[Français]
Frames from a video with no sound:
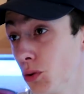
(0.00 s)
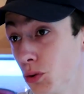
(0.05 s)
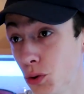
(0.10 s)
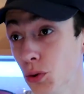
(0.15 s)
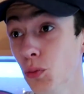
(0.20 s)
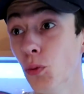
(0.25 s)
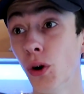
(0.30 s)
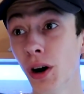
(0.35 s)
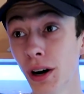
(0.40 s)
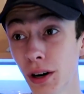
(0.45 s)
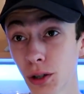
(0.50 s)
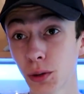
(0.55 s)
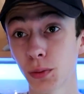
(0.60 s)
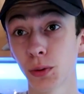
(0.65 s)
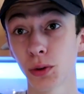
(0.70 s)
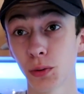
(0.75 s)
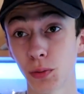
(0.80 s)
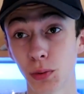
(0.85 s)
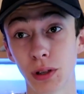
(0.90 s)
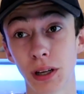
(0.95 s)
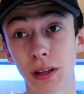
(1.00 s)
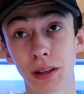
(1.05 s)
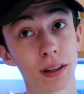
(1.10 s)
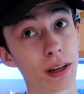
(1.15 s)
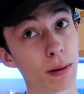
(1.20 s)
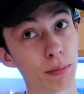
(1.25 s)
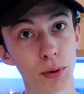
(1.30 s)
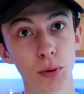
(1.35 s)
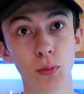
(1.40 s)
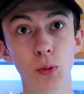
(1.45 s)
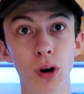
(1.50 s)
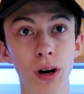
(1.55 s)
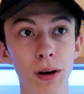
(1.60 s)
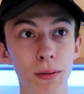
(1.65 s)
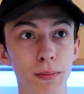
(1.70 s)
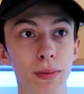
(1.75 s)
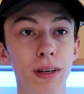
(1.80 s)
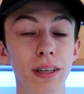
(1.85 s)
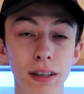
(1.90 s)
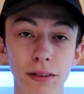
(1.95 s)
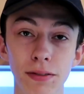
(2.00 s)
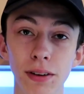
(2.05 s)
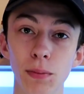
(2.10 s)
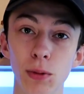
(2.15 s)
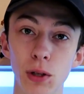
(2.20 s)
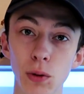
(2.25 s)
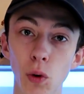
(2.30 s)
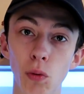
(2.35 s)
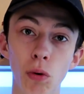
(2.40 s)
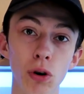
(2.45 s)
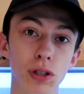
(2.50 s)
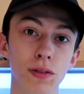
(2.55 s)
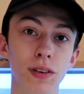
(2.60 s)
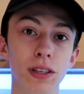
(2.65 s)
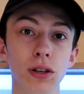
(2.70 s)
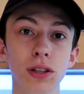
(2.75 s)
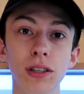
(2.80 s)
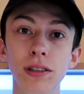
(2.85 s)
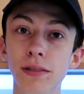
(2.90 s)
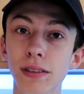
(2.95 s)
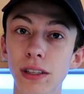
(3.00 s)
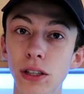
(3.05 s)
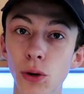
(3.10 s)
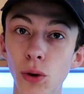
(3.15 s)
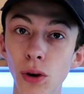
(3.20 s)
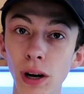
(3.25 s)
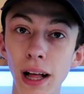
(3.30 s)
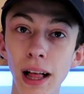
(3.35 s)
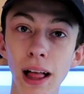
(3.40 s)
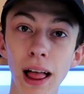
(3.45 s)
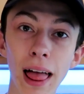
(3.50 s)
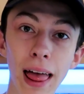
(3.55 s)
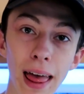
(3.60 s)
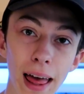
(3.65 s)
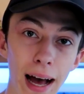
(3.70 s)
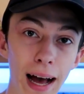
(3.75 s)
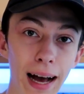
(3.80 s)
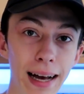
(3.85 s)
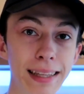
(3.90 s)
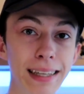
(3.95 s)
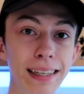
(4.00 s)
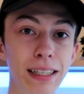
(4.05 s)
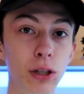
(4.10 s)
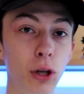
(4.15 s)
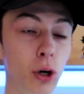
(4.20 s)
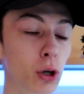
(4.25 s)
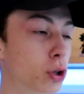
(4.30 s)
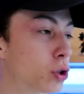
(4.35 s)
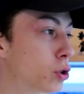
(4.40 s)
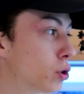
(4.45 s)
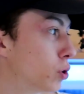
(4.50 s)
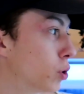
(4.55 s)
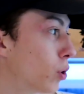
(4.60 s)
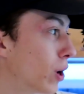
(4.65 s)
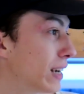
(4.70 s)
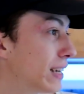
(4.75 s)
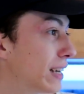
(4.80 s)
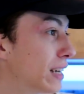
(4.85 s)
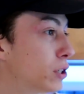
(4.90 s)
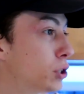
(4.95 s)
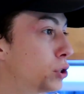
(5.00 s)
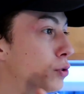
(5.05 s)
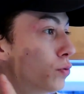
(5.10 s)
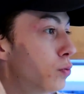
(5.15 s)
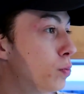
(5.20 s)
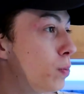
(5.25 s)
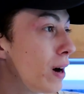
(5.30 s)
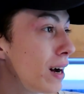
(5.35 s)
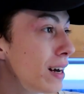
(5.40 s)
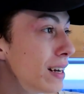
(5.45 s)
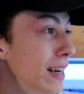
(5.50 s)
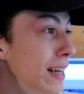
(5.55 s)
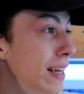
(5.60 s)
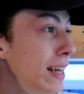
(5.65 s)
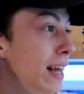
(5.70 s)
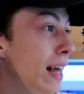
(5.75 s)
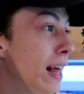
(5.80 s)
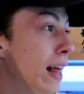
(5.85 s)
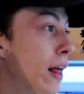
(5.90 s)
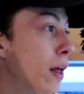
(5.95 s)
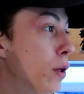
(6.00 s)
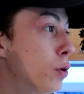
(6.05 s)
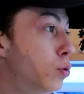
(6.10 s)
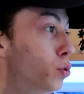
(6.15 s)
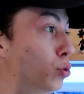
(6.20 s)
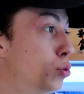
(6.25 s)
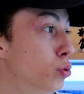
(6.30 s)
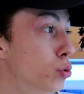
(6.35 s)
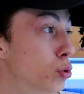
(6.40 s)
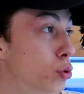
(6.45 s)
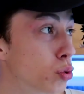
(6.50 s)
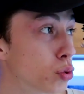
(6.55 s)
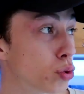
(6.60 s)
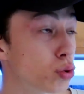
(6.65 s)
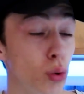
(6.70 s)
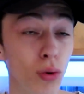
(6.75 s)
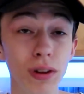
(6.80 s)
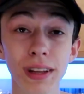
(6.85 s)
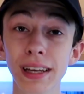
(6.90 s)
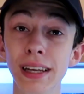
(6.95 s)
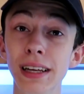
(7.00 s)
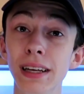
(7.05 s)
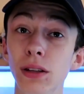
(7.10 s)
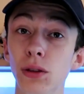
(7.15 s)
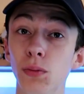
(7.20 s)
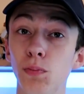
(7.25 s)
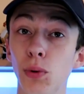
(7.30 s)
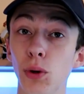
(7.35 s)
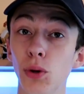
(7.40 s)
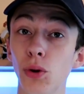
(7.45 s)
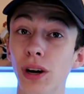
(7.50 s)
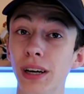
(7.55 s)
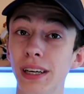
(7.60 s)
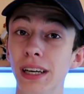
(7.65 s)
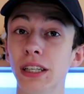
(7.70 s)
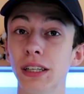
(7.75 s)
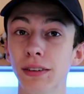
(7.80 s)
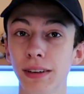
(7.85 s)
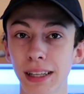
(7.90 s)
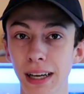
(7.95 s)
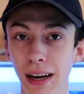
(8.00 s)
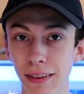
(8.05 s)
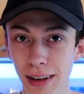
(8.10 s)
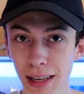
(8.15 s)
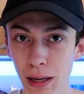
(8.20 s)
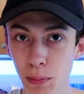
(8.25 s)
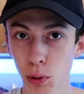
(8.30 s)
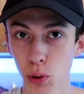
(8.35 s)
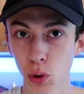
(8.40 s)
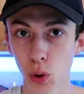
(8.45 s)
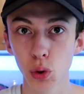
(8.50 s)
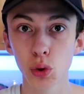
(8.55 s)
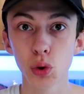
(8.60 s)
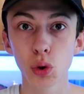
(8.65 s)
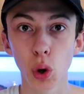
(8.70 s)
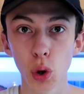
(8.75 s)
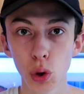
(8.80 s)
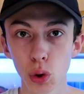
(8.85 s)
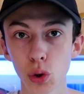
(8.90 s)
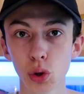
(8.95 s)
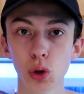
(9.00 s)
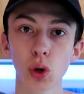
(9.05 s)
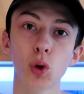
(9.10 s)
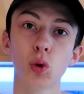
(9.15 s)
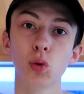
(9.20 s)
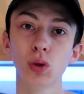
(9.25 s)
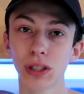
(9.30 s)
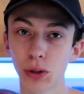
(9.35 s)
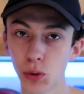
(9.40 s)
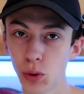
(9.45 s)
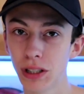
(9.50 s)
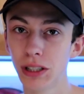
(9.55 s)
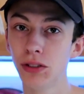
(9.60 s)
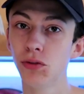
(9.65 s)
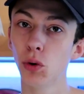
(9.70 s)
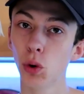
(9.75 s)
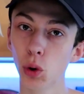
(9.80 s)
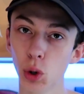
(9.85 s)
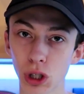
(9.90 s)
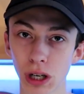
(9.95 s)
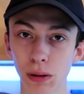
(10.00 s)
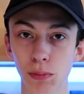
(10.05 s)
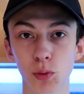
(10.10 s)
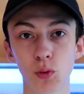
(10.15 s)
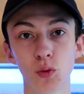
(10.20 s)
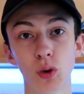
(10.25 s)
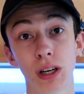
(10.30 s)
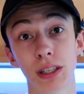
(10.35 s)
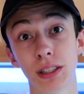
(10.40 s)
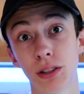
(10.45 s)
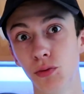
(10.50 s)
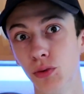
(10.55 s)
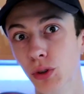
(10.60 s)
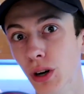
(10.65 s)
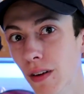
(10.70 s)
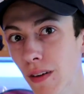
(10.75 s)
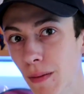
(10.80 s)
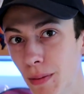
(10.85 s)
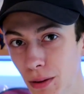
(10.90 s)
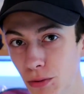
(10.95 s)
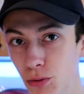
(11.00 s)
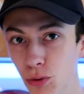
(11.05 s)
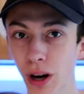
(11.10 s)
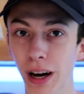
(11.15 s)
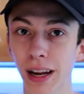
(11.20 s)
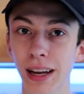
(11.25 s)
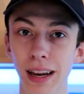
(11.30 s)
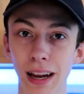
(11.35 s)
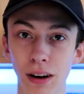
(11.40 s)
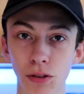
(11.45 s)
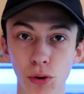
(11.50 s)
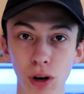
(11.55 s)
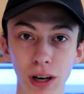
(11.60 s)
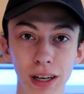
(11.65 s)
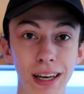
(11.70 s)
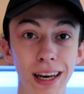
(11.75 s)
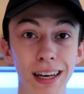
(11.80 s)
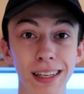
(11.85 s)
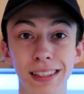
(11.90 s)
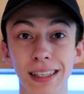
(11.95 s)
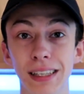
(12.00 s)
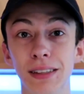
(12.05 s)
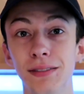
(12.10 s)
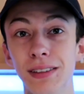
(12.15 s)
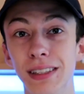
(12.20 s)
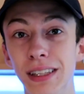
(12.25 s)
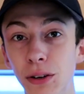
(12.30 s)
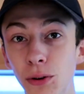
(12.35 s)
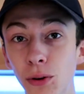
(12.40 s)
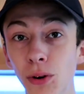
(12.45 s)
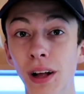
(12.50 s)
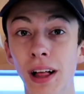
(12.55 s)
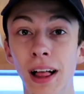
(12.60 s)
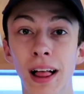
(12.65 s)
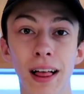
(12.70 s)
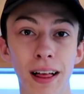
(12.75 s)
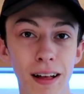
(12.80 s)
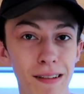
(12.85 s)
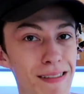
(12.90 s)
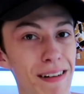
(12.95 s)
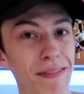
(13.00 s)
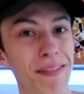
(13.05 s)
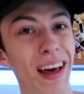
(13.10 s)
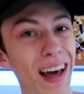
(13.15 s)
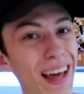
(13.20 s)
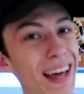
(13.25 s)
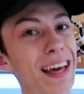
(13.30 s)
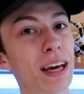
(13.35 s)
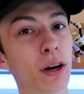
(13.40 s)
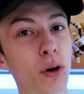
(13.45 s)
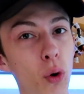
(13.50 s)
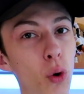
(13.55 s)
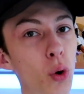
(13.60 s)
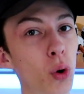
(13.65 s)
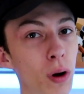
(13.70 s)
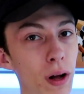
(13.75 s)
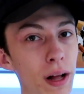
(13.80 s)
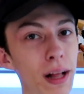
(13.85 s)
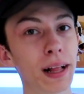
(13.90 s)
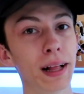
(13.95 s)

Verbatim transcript: deux mois, hein, je pense peut-être un peu moins, mais ça fait un petit moment, j'avais sorti une vidéo anecdote dans laquelle je vous parlais d'une journée pendant laquelle j'avais travaillé pendant 32 heures consécutives au Japon. Voilà, si vous ne l'avez pas vu, allez la voir car cette vidéo va faire écho